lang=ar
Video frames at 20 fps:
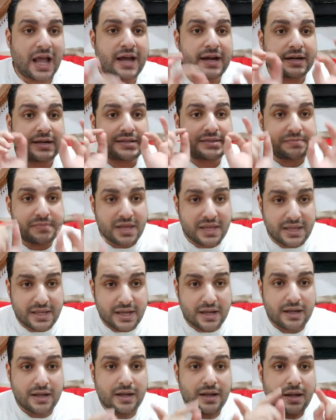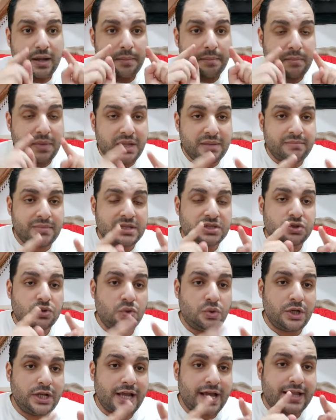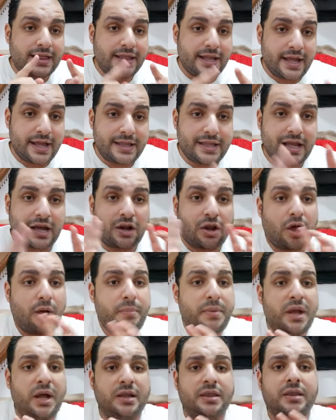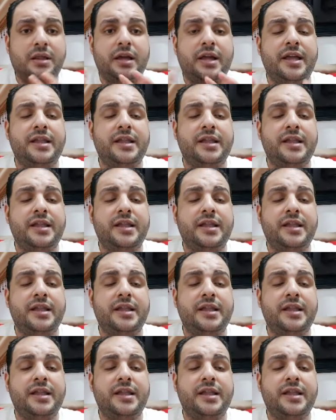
الرسميه من مسؤولي النادي الابيض